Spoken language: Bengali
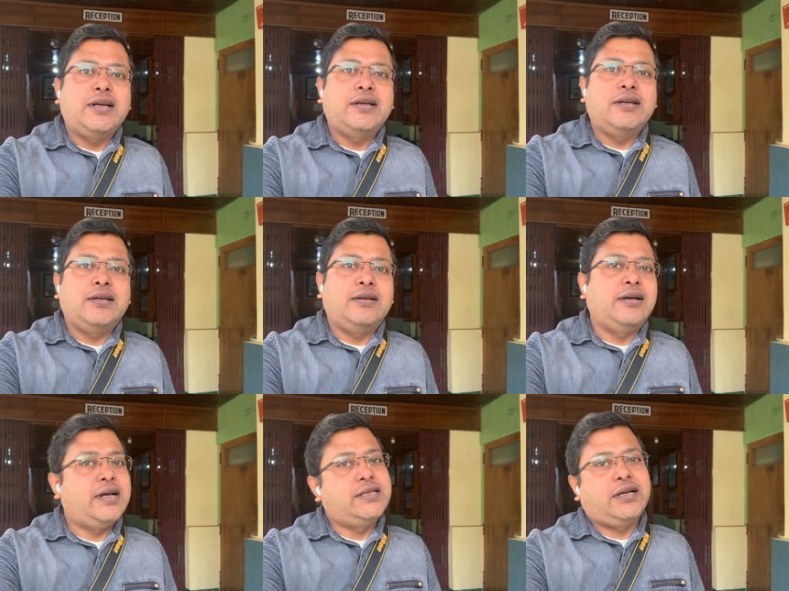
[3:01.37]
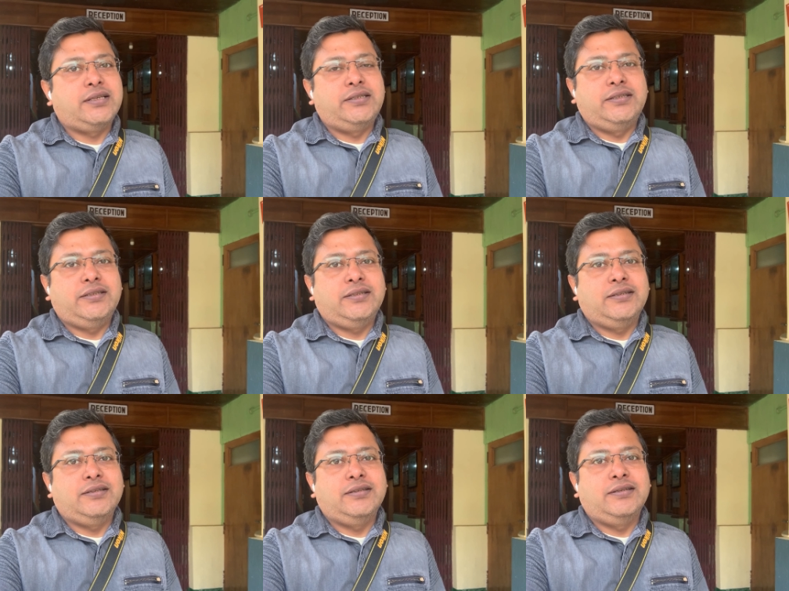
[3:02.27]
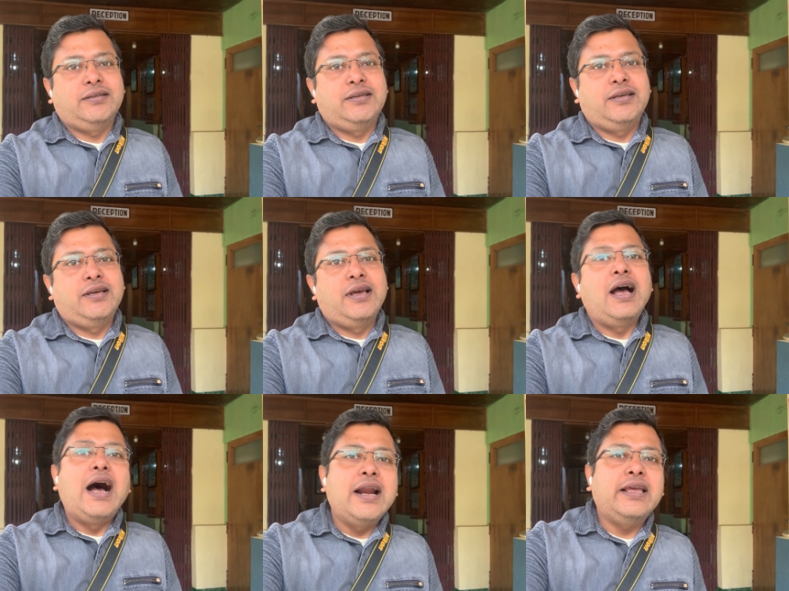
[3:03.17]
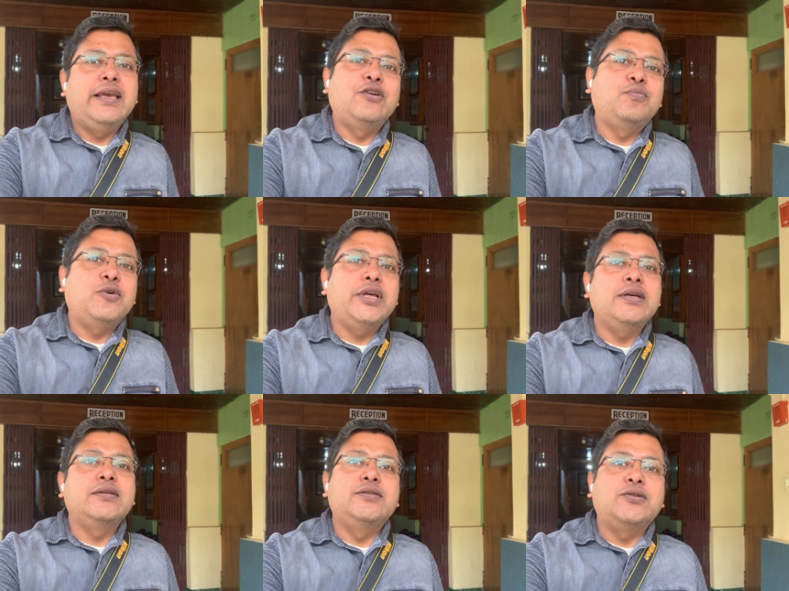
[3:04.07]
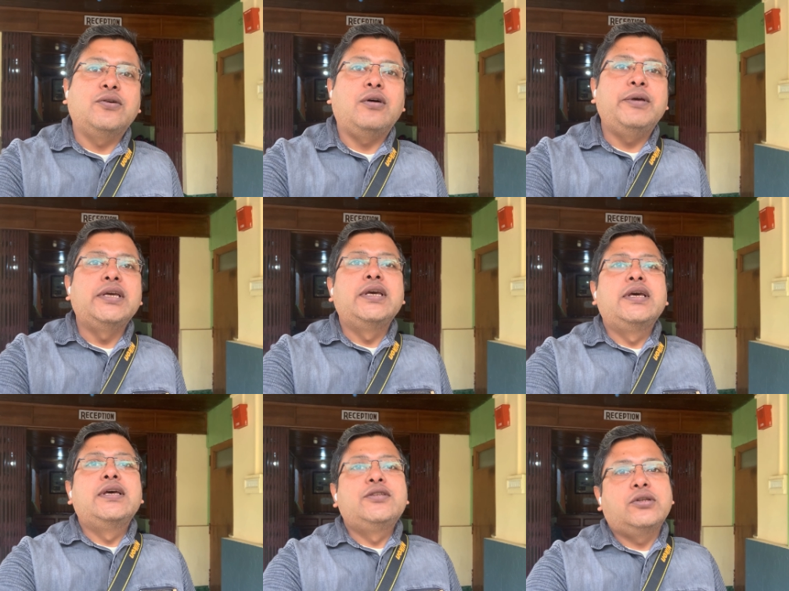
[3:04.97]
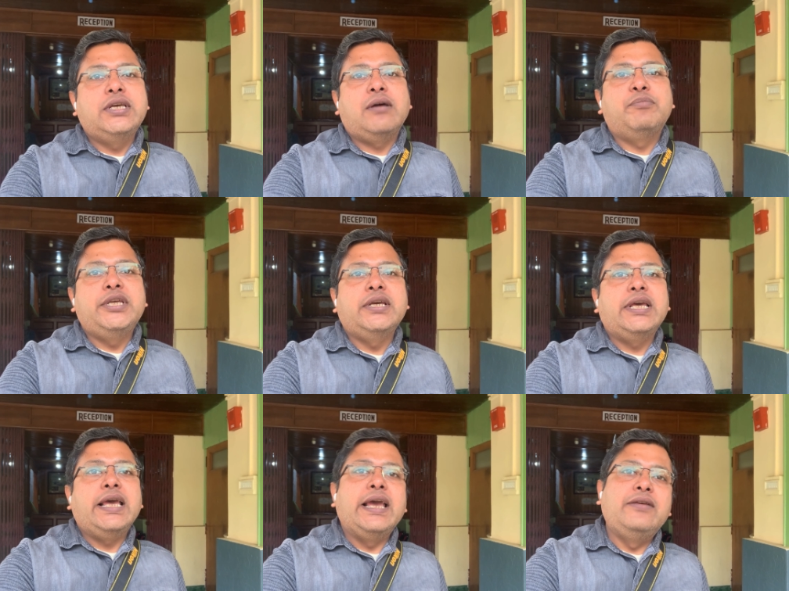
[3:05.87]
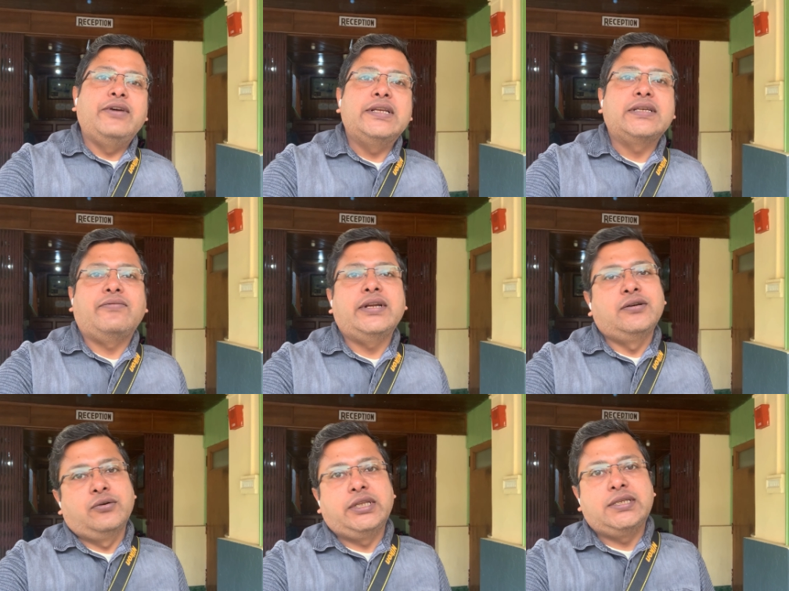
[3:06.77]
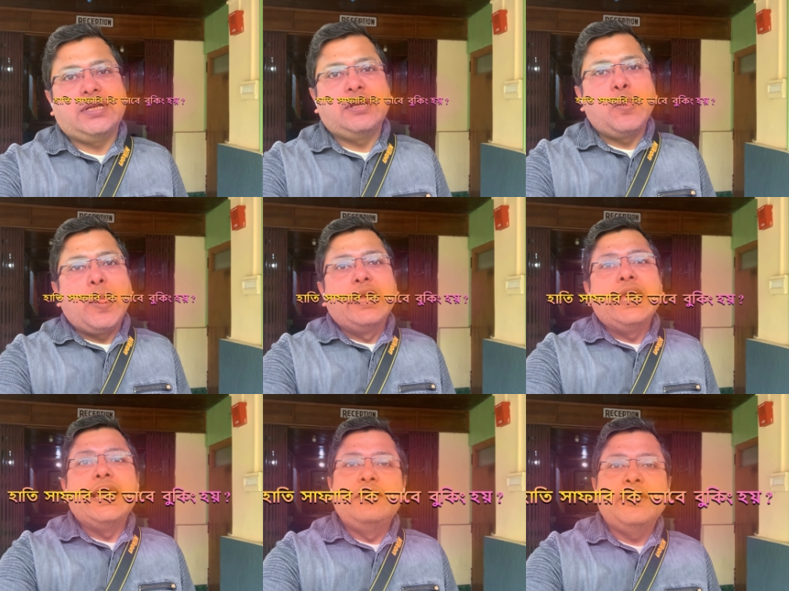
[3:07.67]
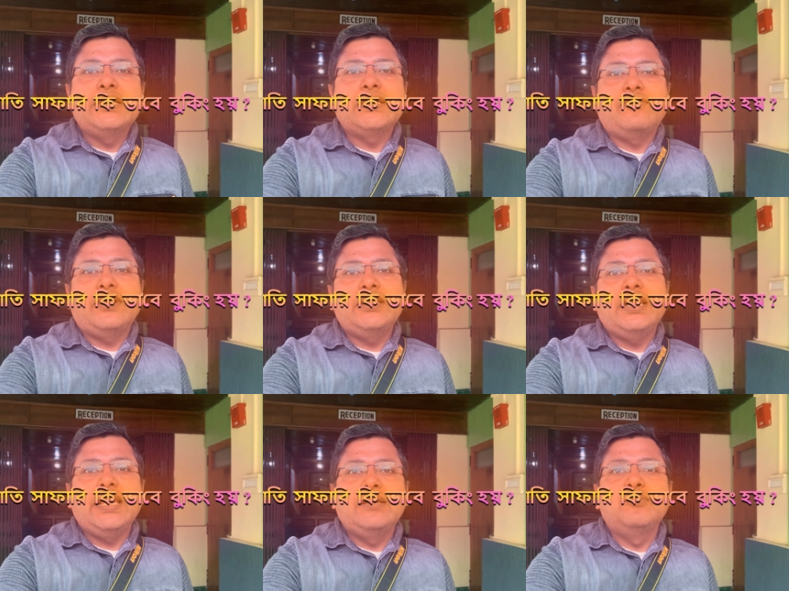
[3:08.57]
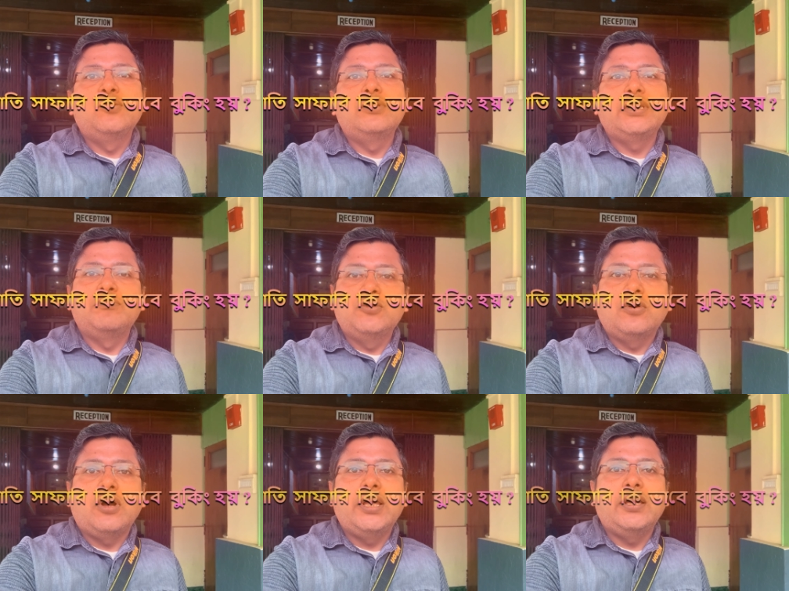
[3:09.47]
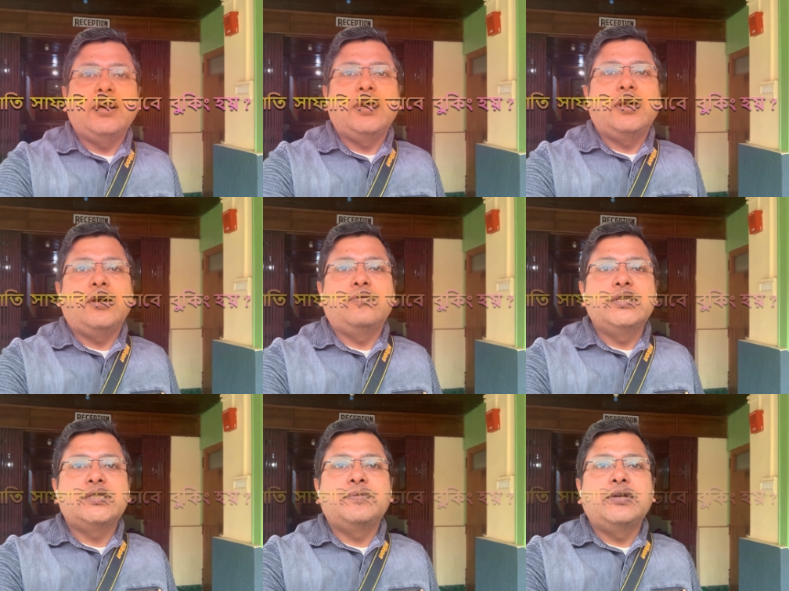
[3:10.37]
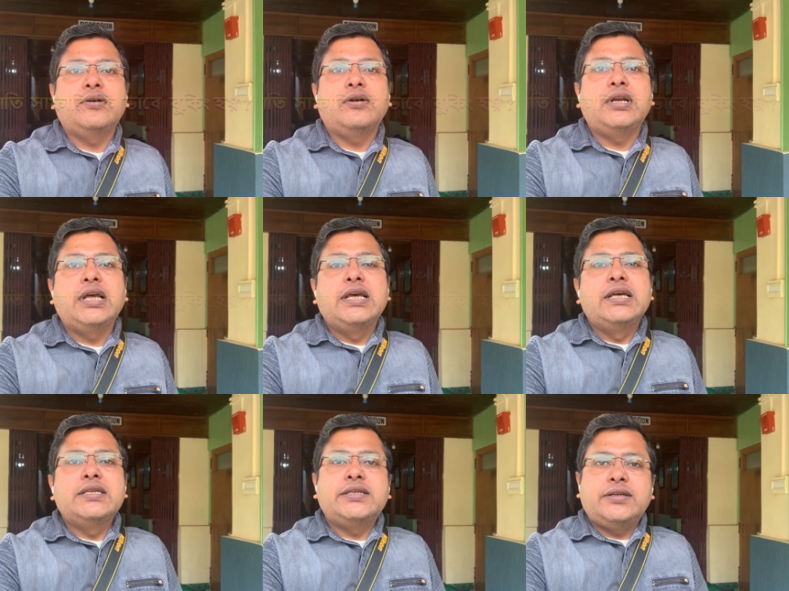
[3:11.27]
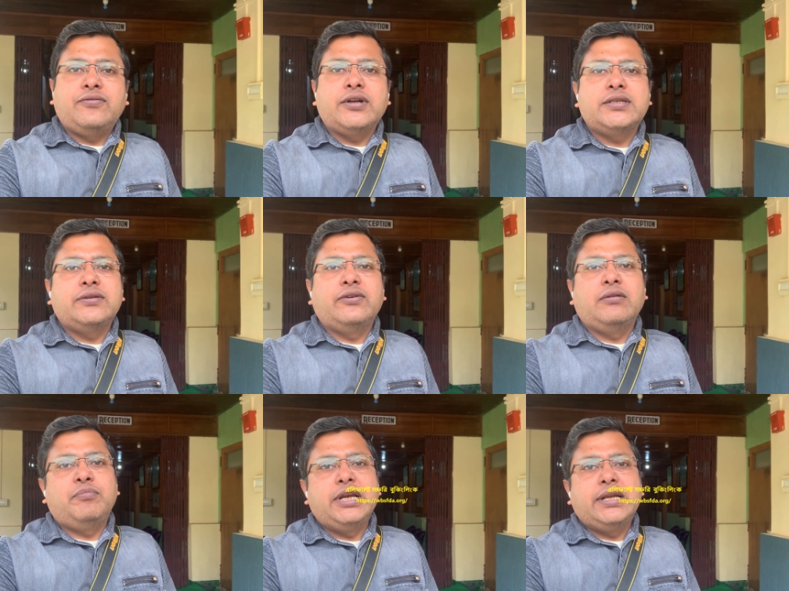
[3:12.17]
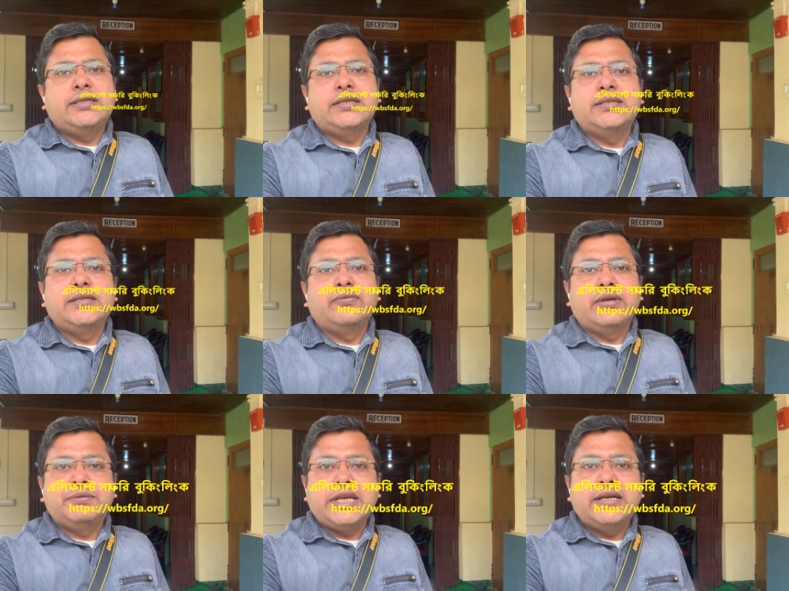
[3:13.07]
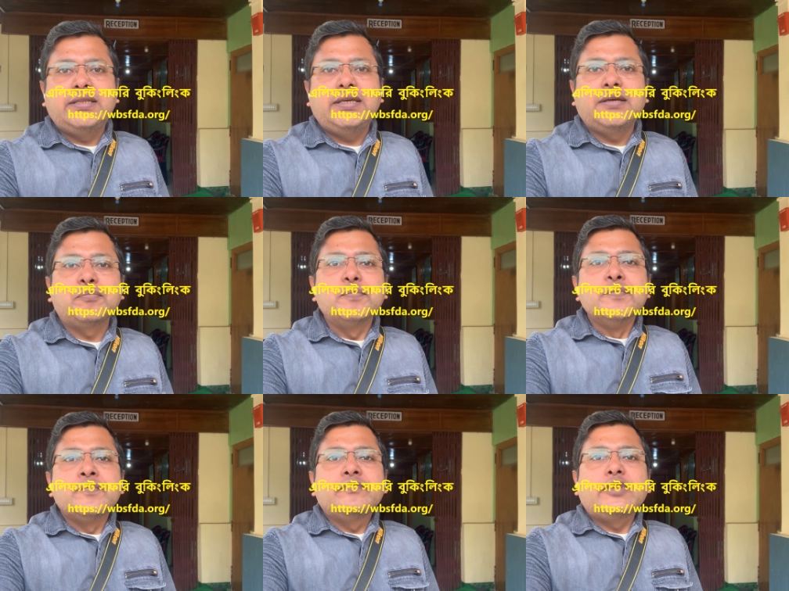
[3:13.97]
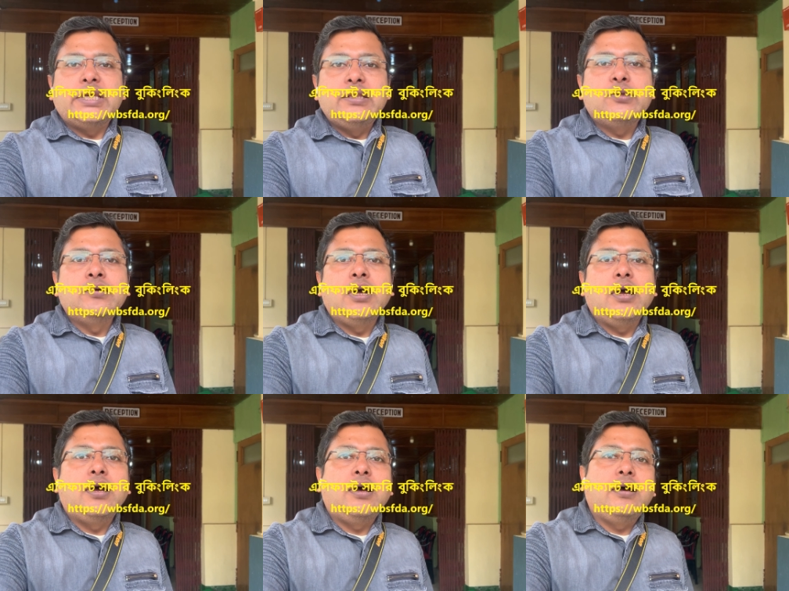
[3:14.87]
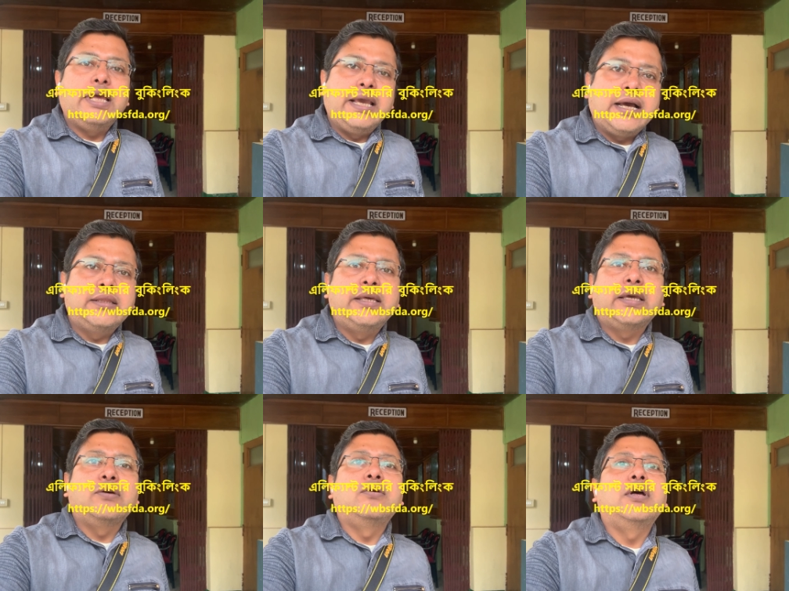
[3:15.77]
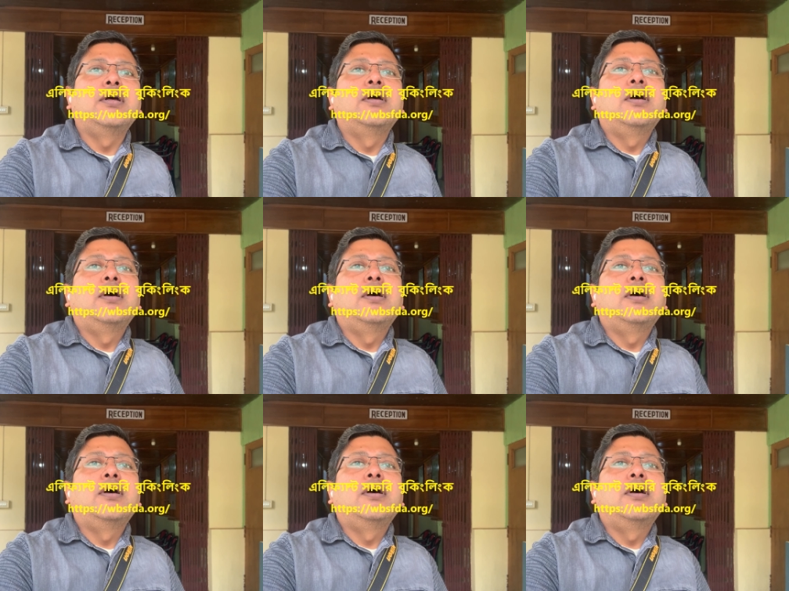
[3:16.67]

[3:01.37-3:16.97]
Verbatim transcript: টাকার কাছাকাছি আর এর ওপরে যোগ হবে যদি আপনি এলিফ্যান্ট সাফারি করতে চান এলিফ্যান্ট সাফারি এই মুহূর্তে বুক হয় ওয়েস্ট বেঙ্গল স্টেট ফরেস্ট ডেভেলপমেন্ট এজেন্সির ওয়েবসাইট দিয়ে কিন্তু এখান থেকেও